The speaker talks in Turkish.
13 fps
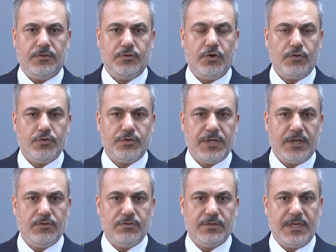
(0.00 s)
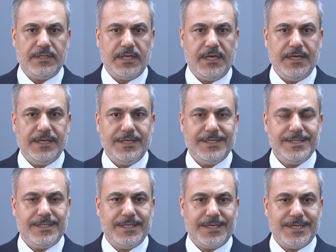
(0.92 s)
çok yüksek düzeyde
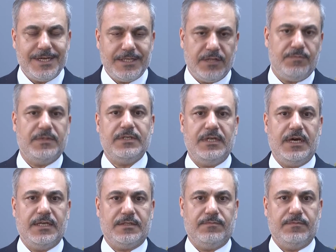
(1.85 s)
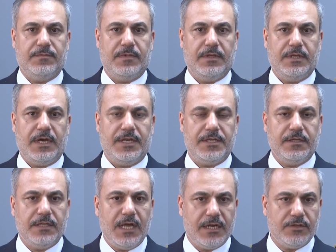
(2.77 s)
dikkat etmesi lazım. Yani
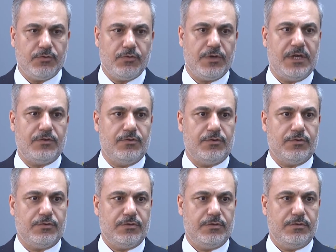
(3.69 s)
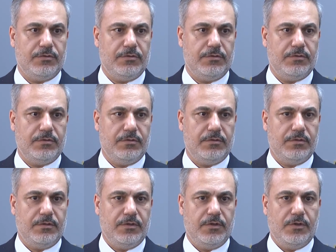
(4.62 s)
yıllardır uyarıyoruz.
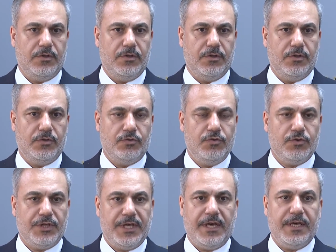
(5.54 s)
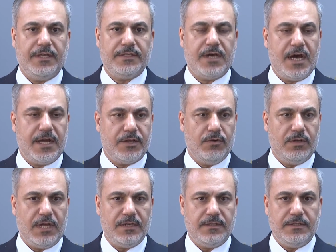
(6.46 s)
Türkiye tarihi
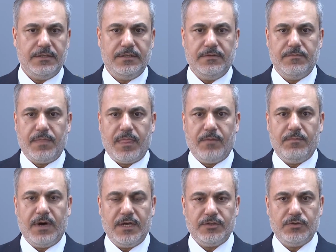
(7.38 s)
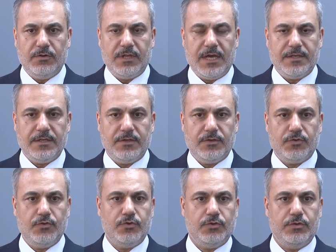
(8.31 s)
olan, masi olan
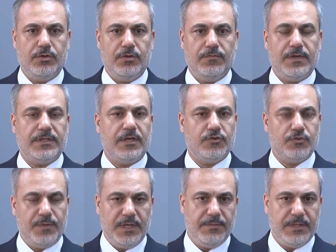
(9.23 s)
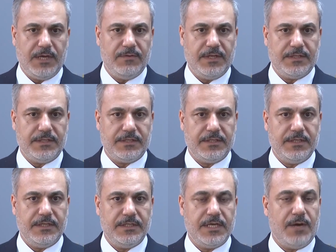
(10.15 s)
güçlü ve tecrübeli bir devlettir.
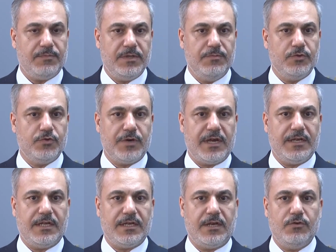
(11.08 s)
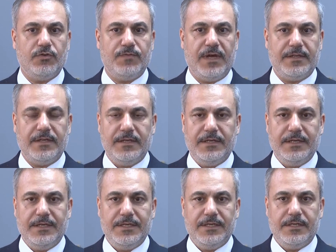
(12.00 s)
Yaptığımız uyarılara lütfen
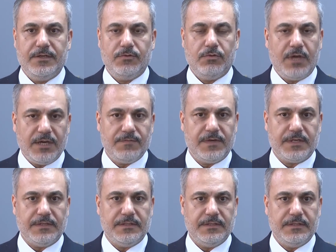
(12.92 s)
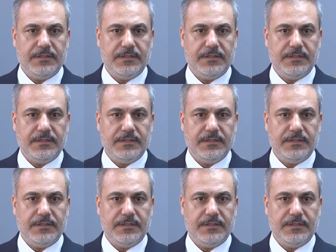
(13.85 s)
kulak verin.